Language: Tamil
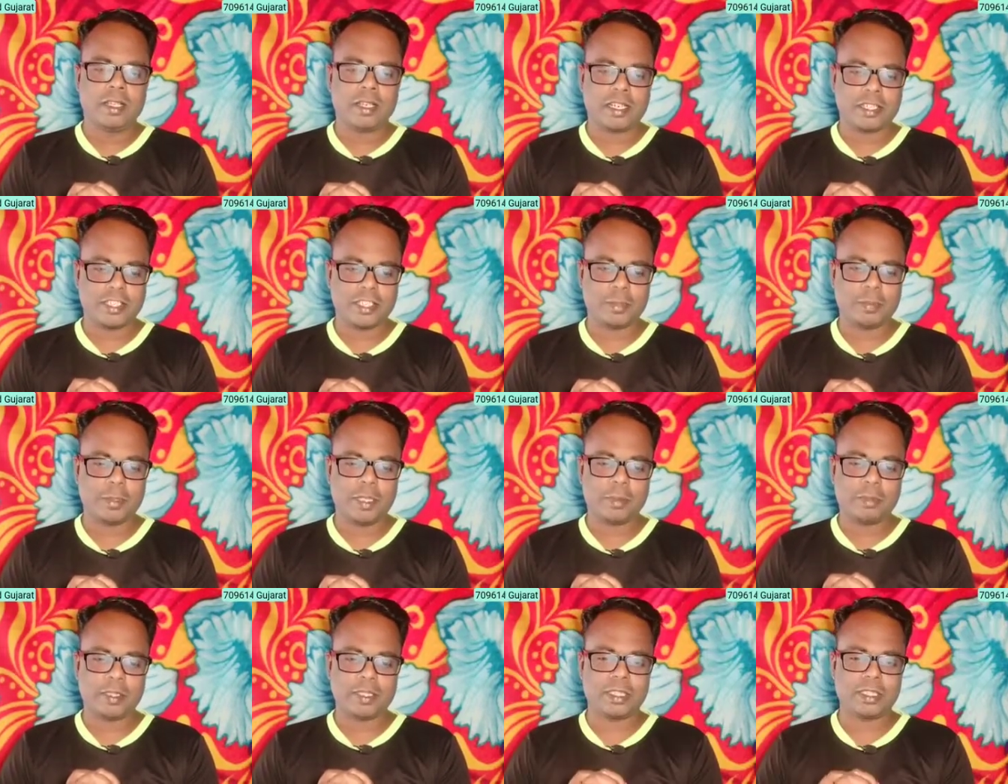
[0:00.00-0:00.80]
ரட்சிப்பு
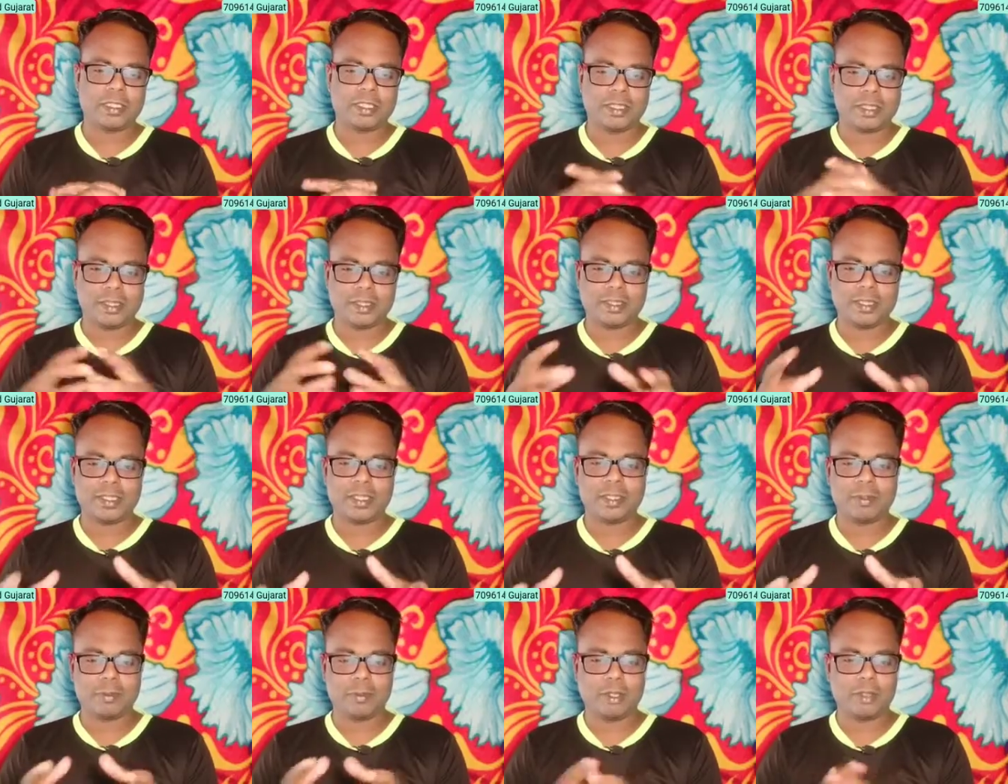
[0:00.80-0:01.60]
என்பதற்கு
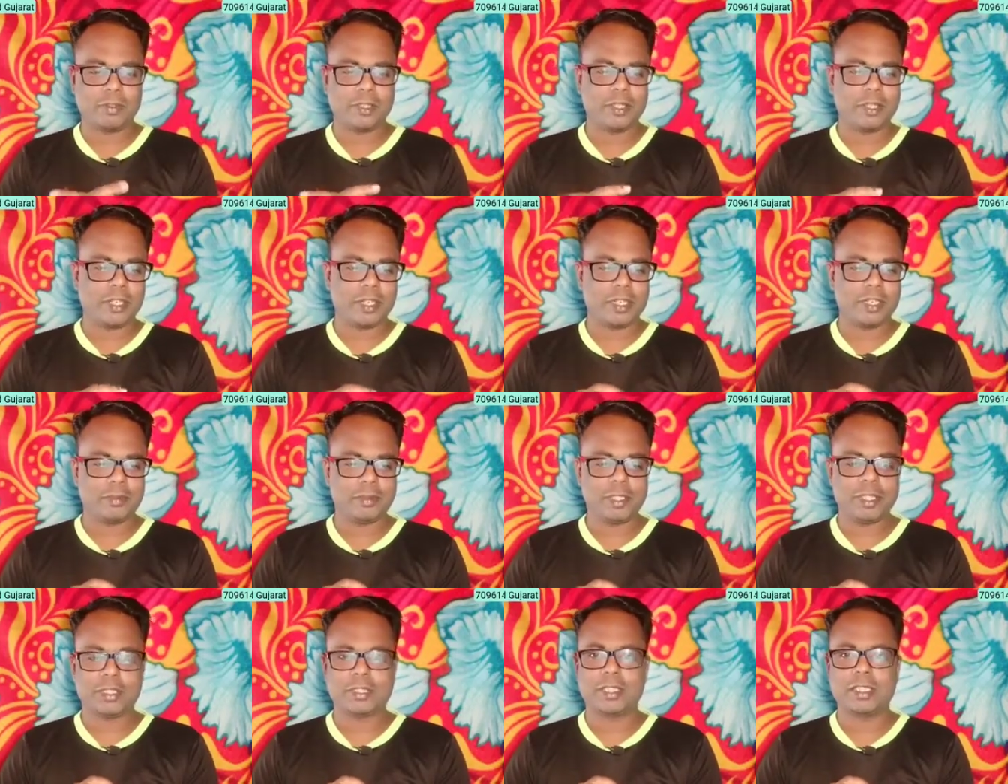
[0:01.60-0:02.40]
சரி ஒரு வீடியோ ரெண்டு
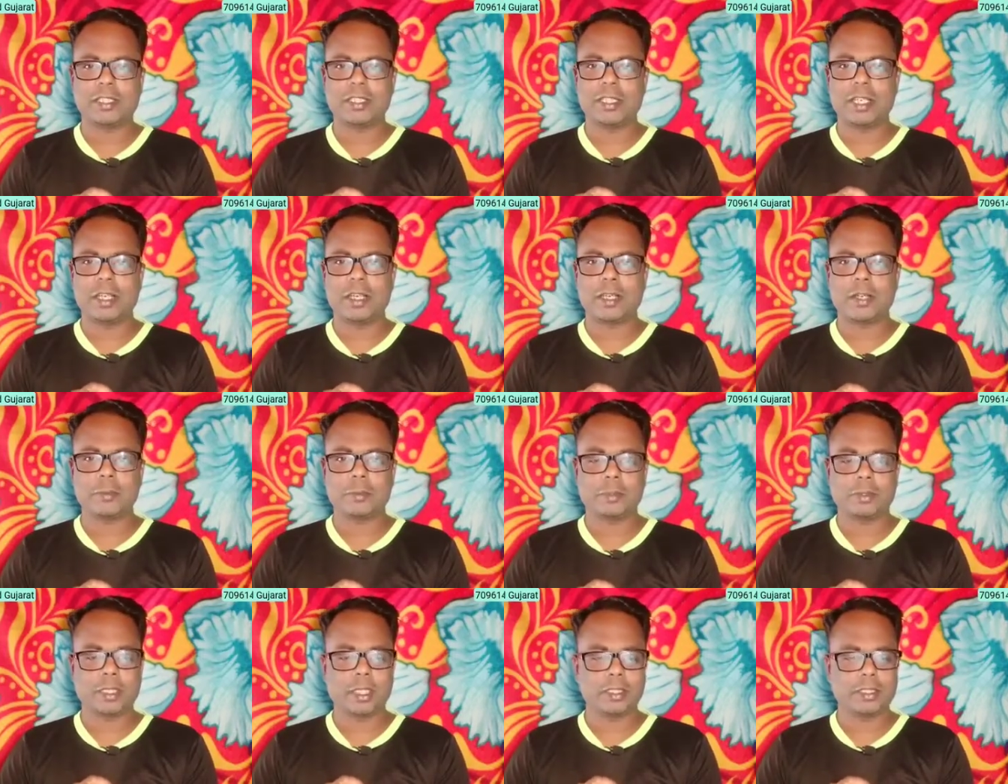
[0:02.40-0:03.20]
வீடியோ செஞ்சால்
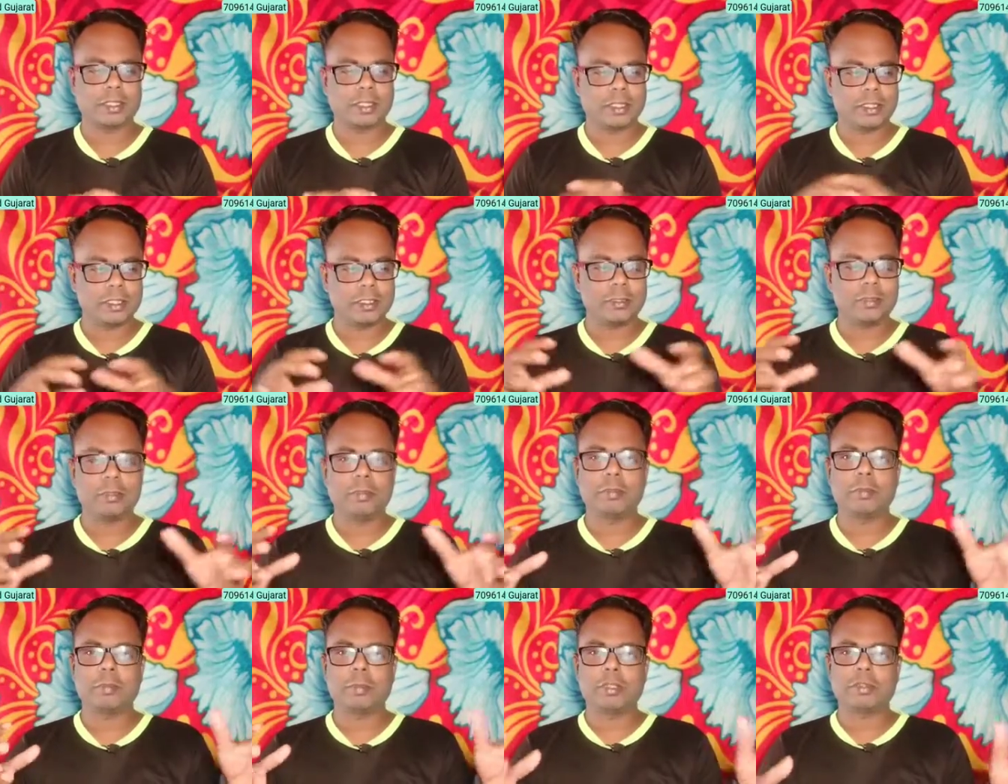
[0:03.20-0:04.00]
போதும் அதுக்குன்னு
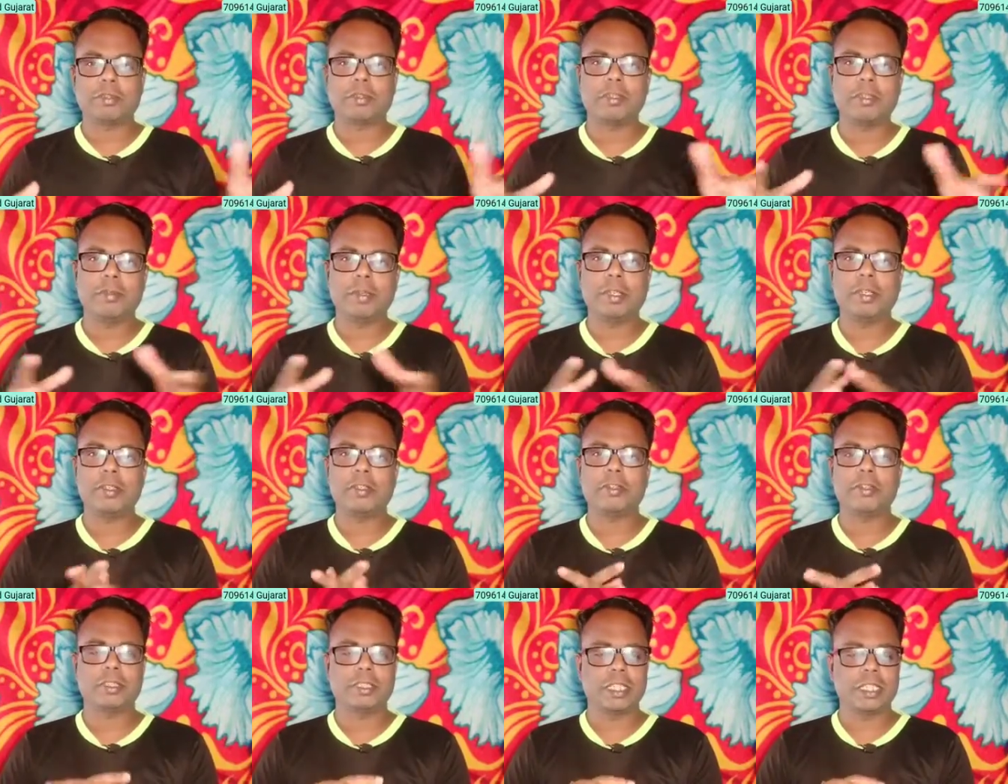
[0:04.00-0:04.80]
பத்து
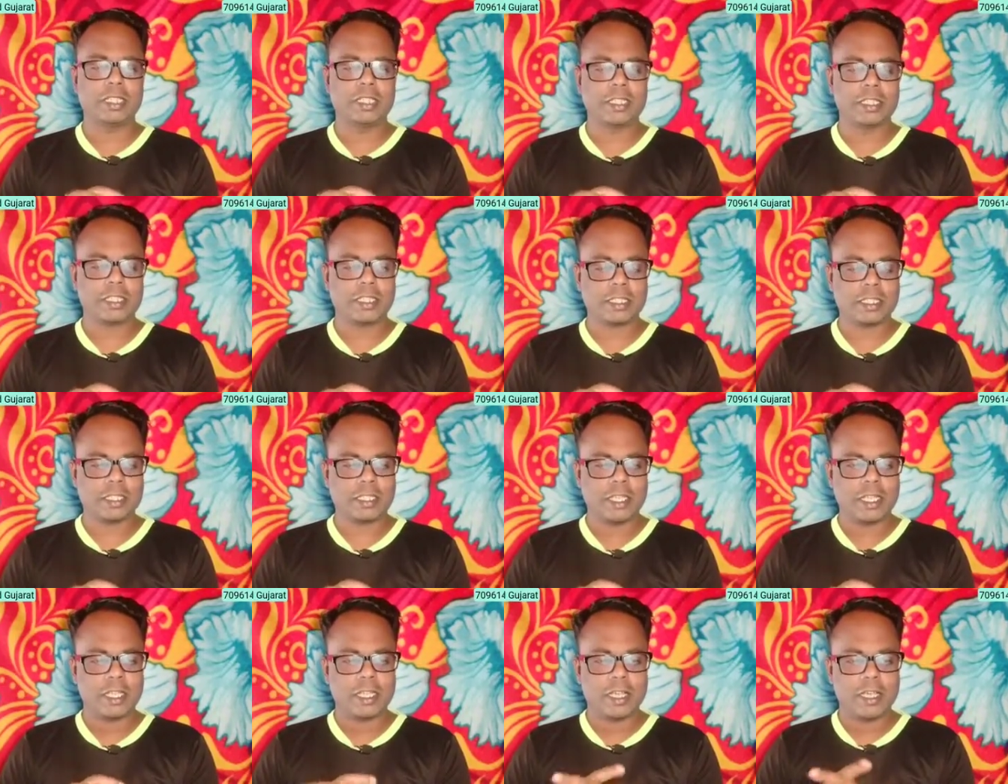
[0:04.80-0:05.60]
வீடியோ செஞ்சு
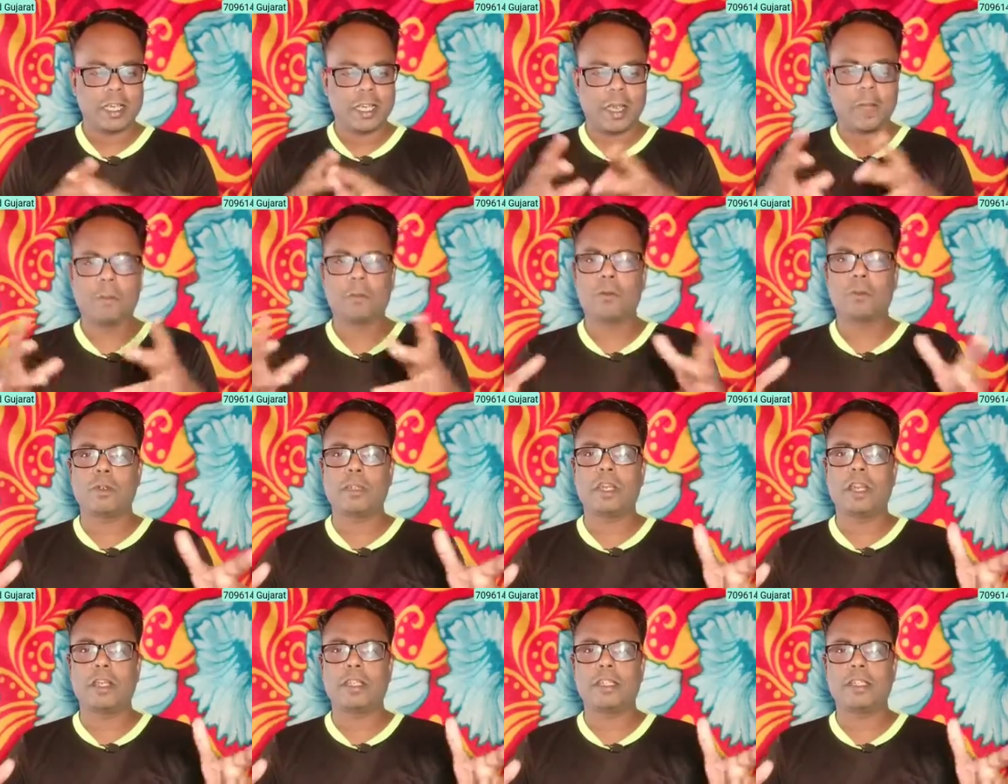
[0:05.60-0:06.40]
அவ்வளோ
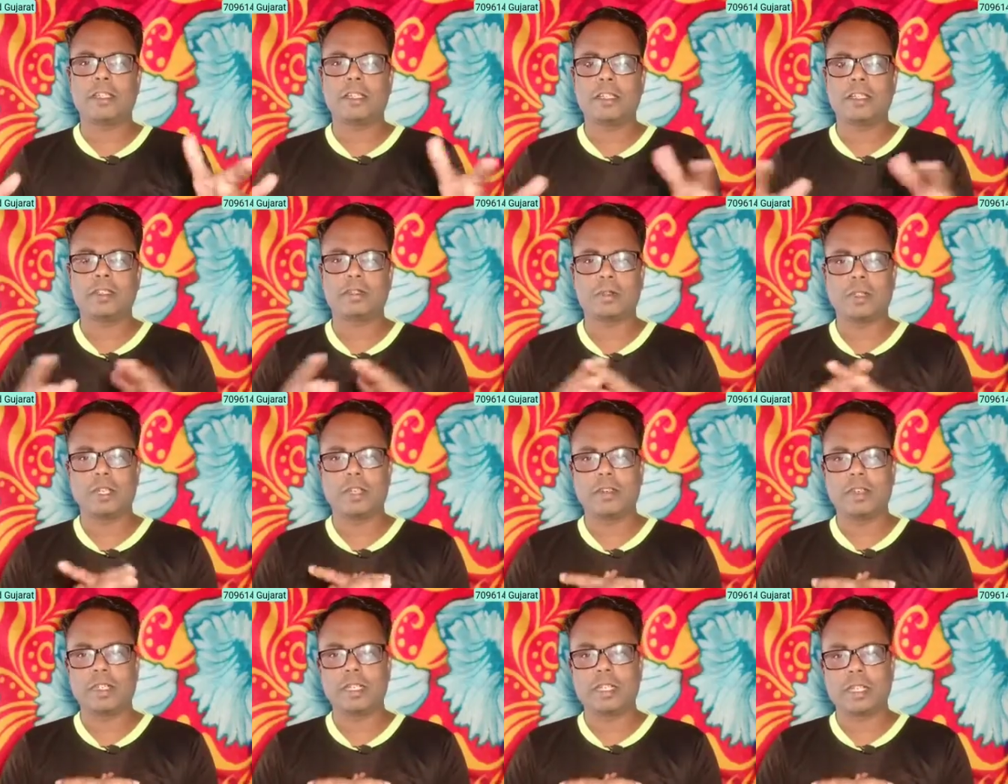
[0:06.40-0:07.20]
காரியங்கள் சொல்ல
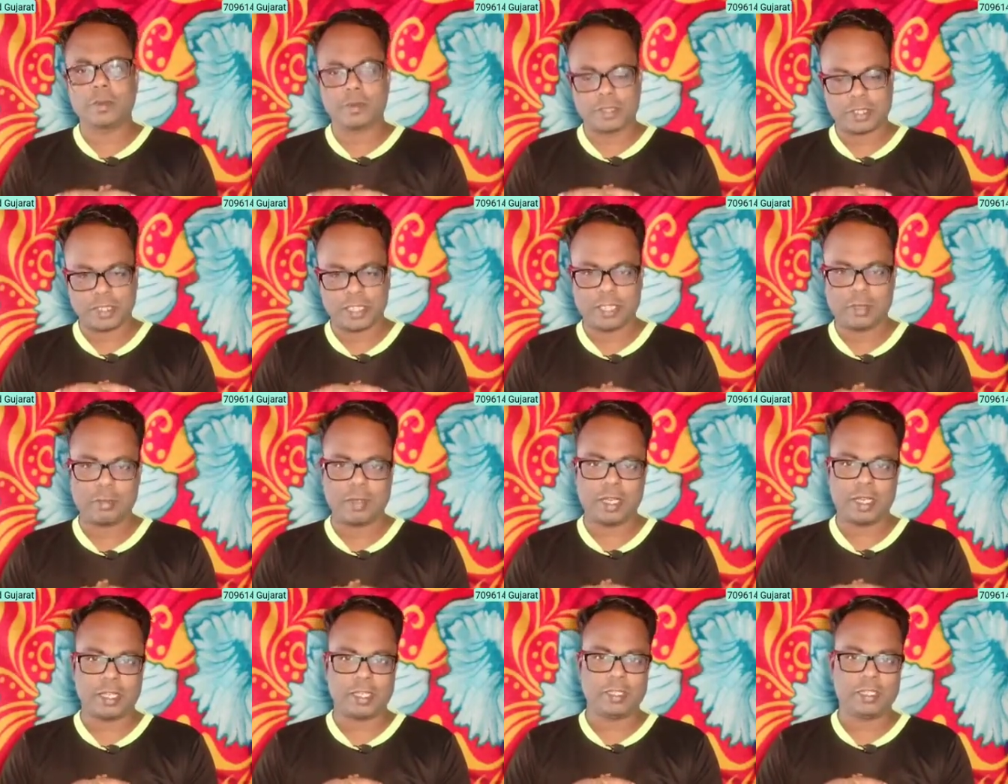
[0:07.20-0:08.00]
வேண்டியது
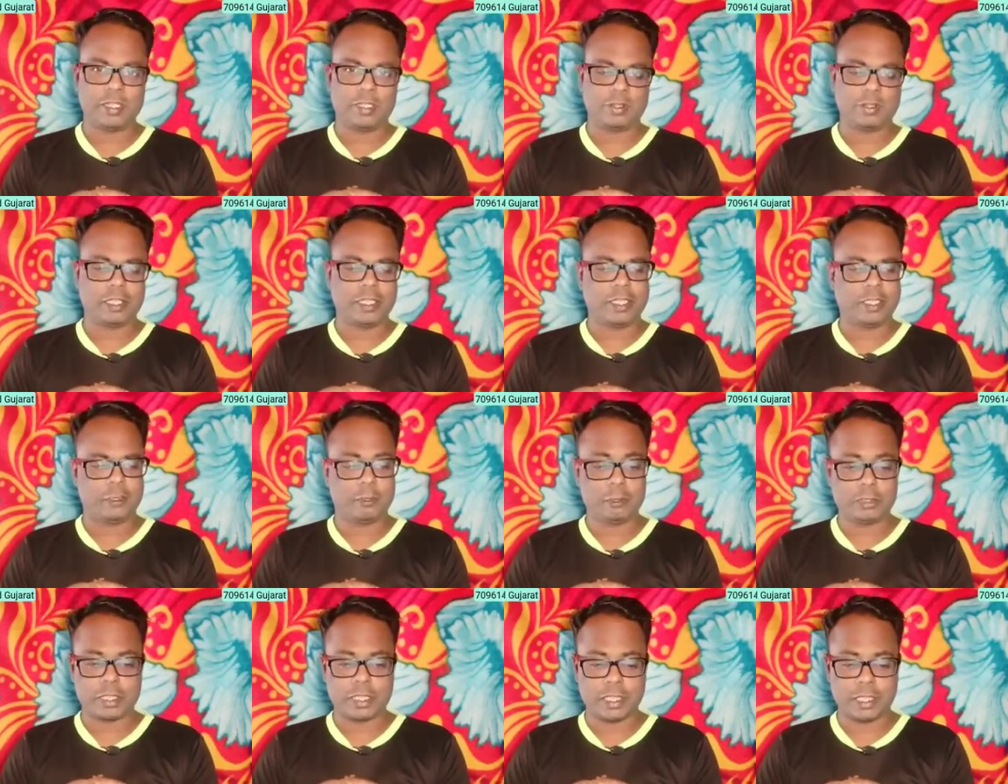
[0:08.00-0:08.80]
அவசியமா என்று சொல்லி
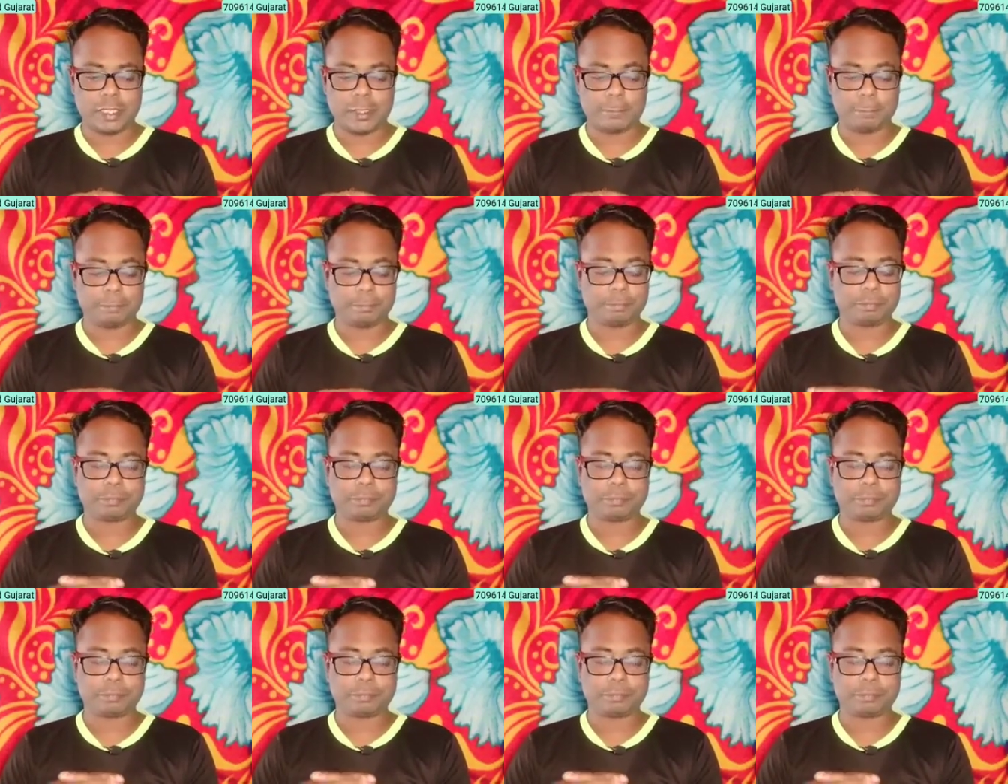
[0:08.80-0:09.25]
நீங்கள் யோசிக்கலாம்